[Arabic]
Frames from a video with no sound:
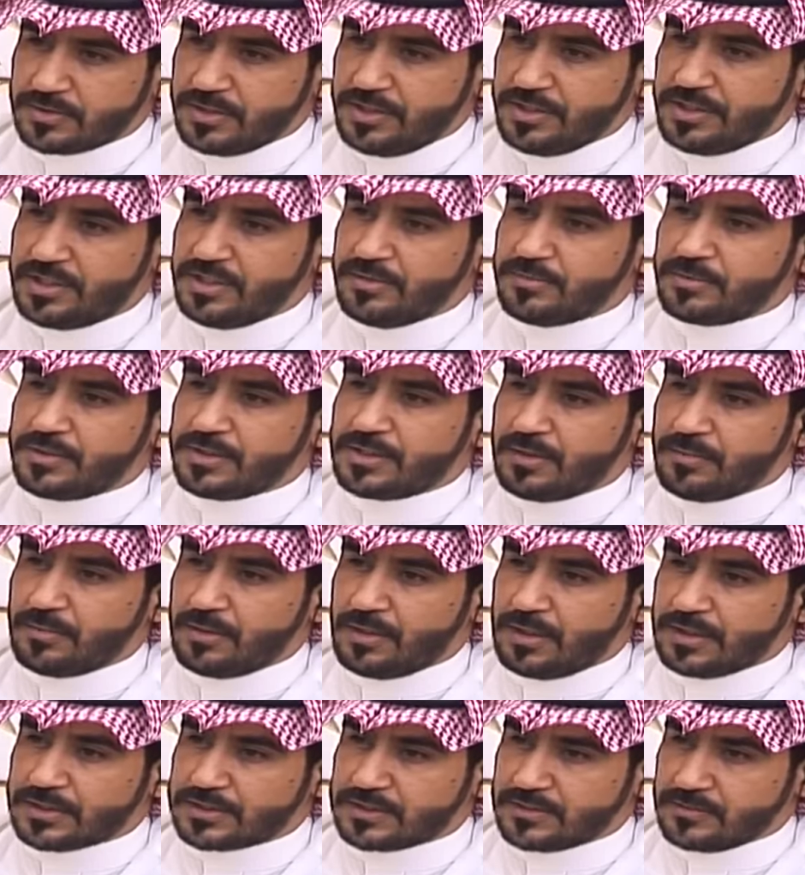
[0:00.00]
وتحكيم كتاب
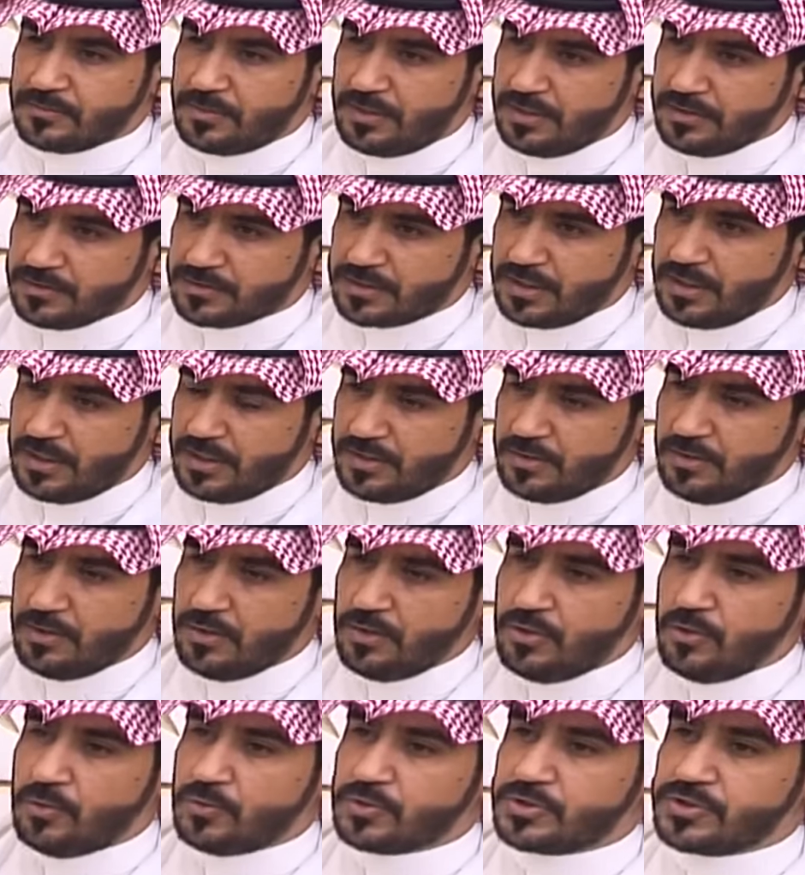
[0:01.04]
الله سبحانه وتعالى
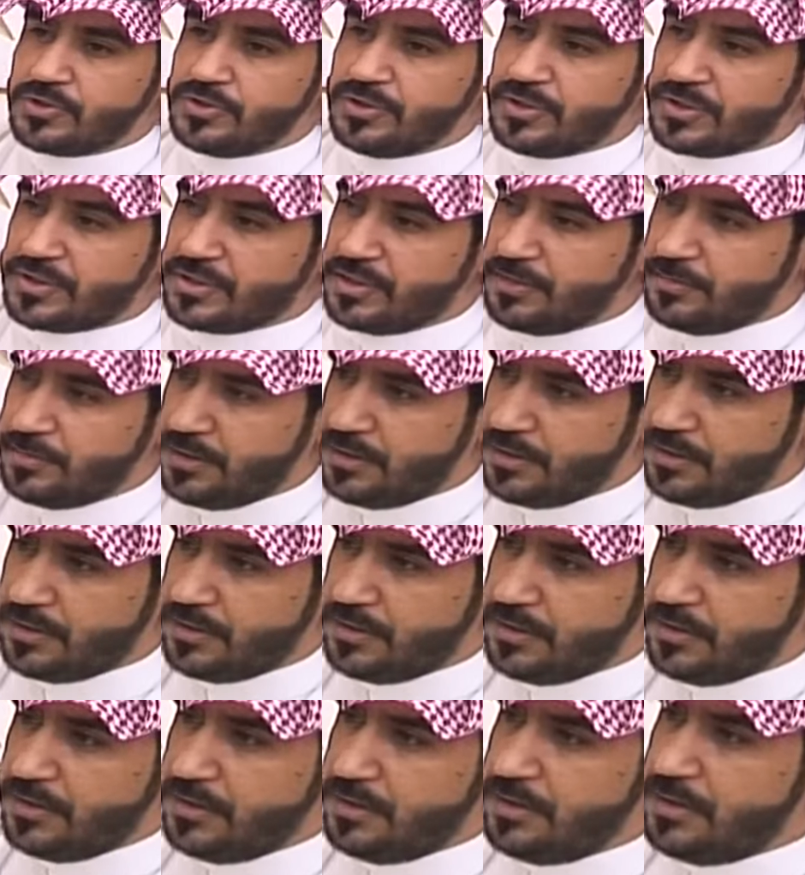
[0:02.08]
وسنة نبيه
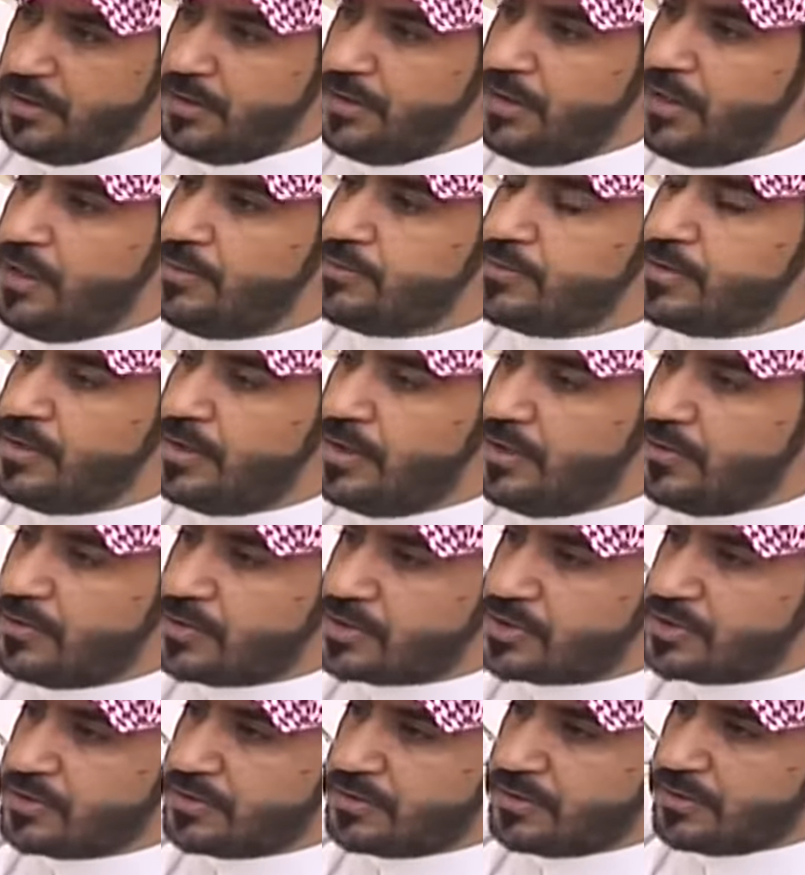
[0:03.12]
الحمد لله
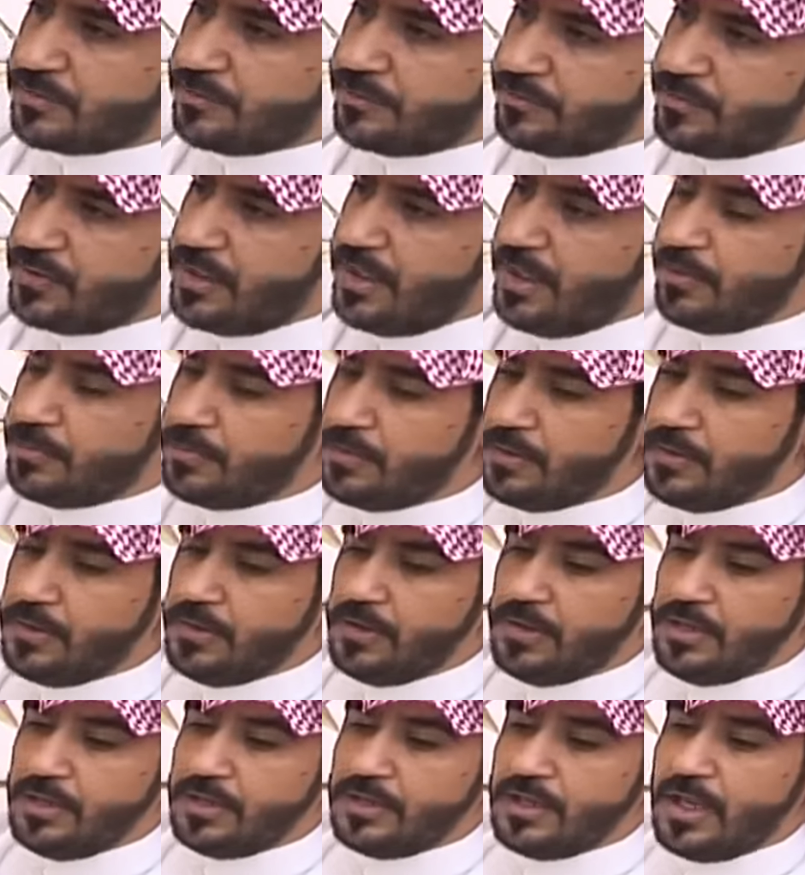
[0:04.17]
والشكر نعم.
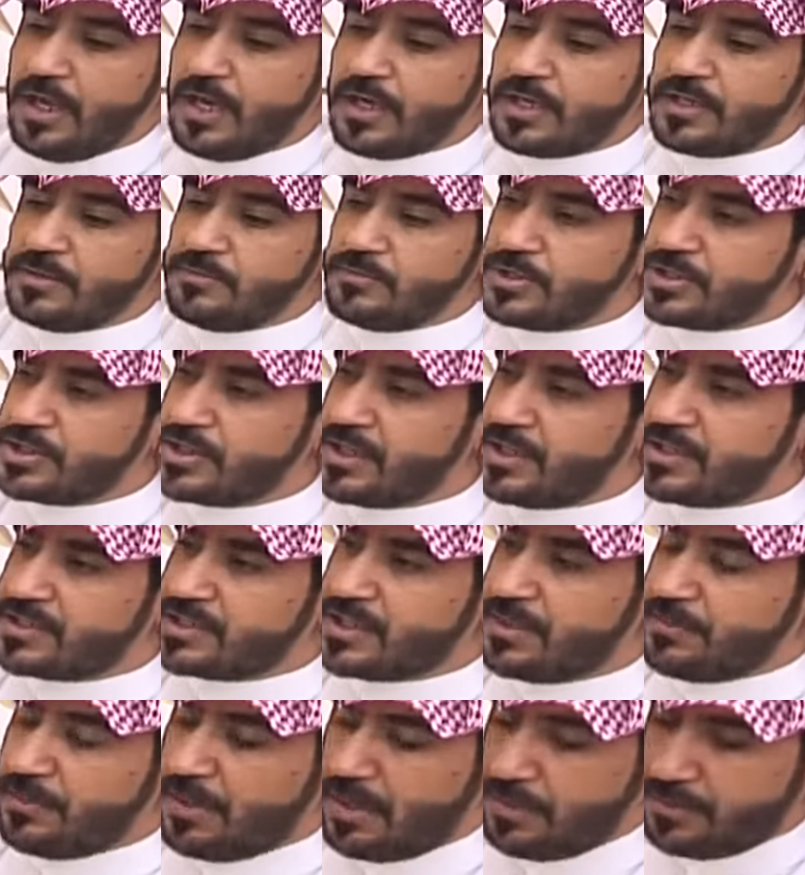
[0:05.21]
لكن مشكلة
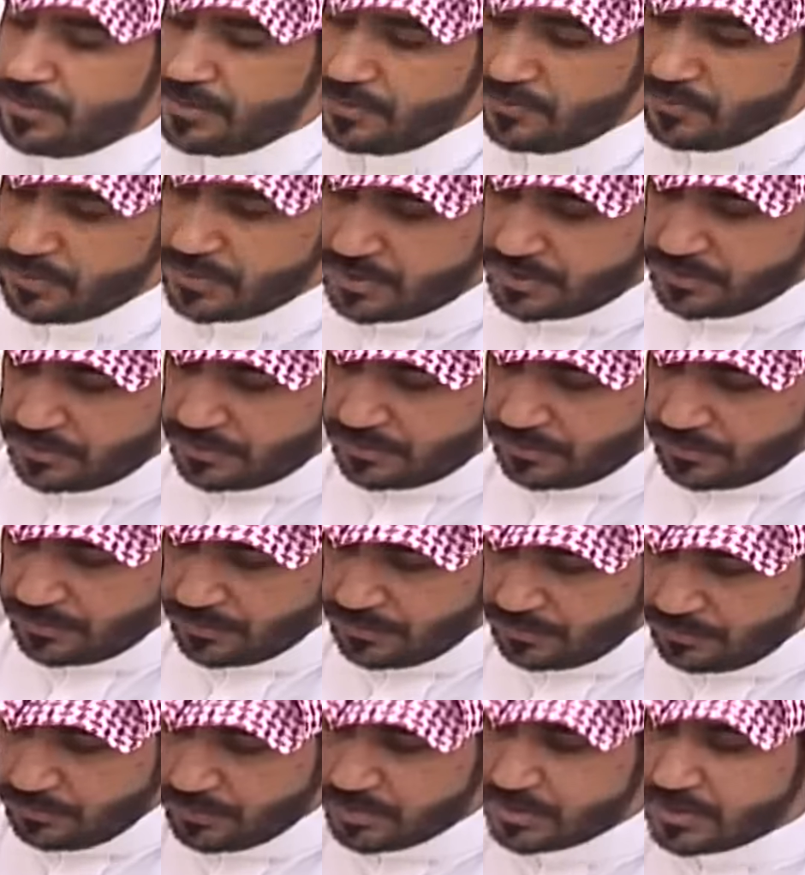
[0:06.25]
شبابنا وش هو
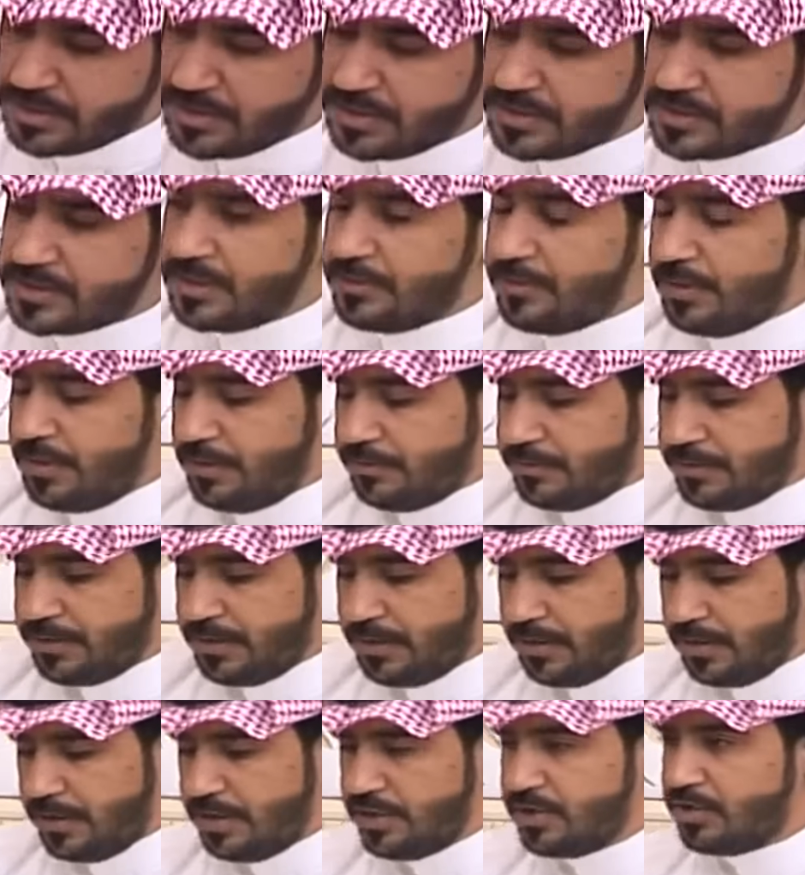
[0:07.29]
مشكلة
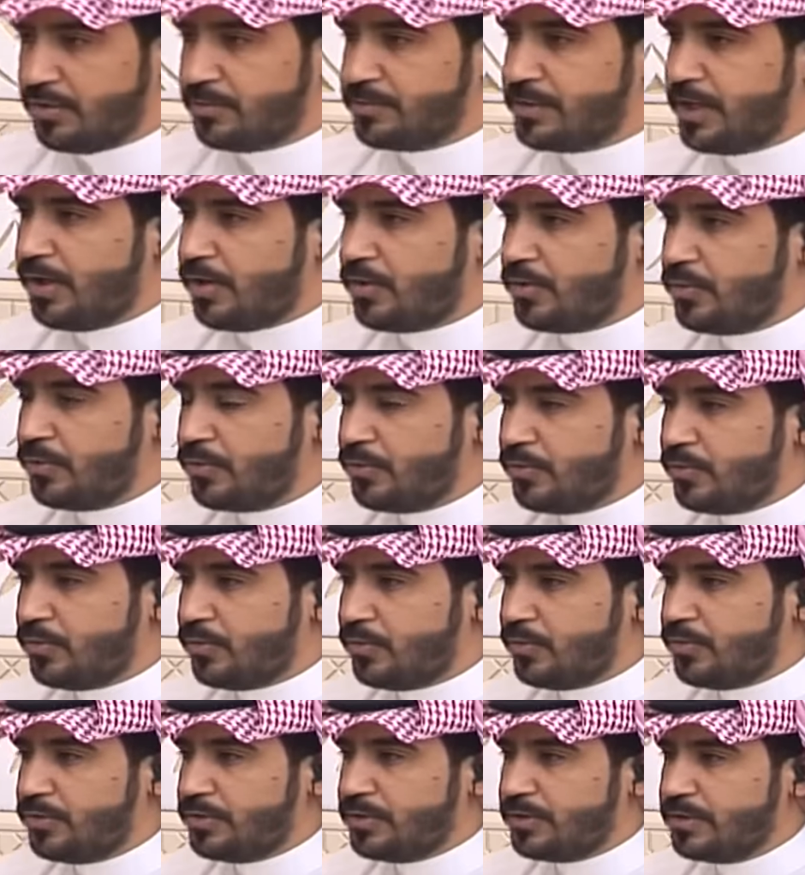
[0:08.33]
شبابنا أنهم
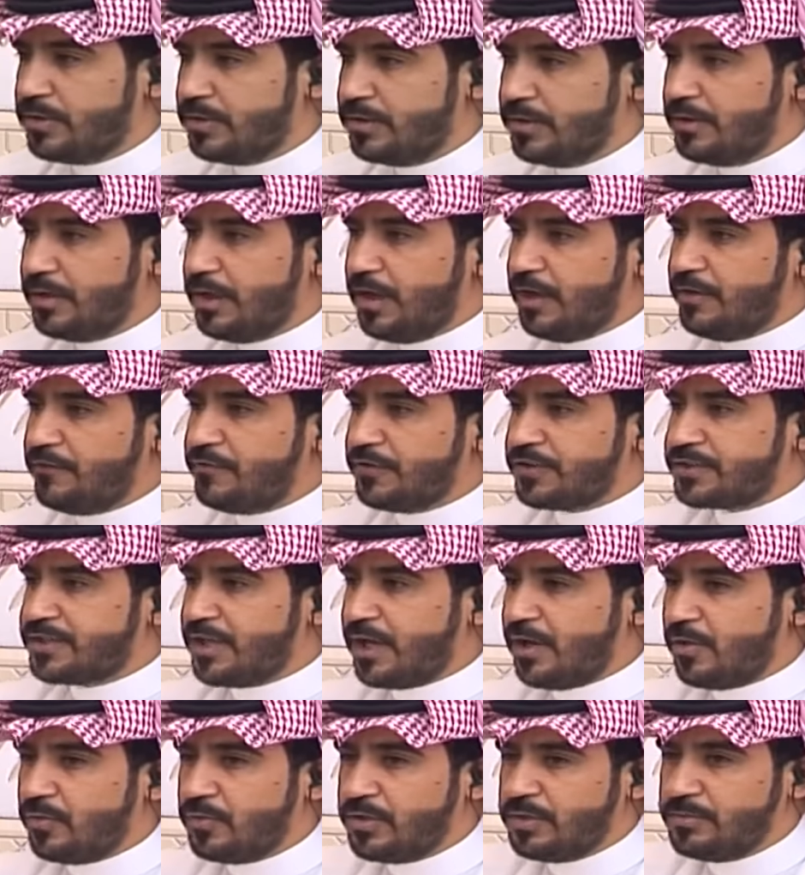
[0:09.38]
يأخذون
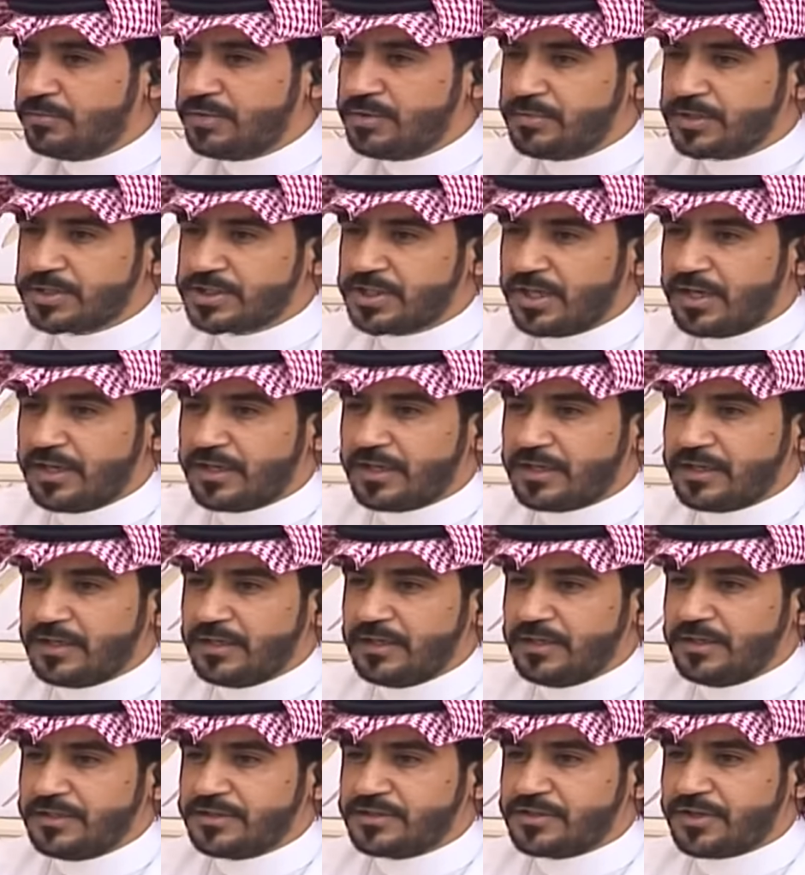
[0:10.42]
الفتاوي من مشايخ
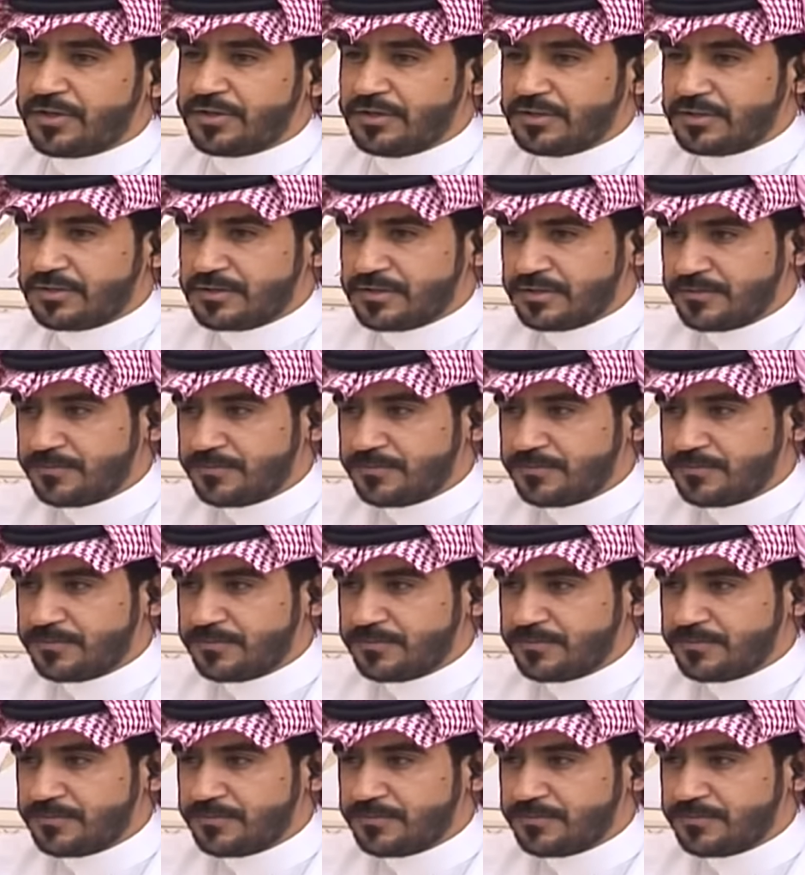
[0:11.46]
الإنترنت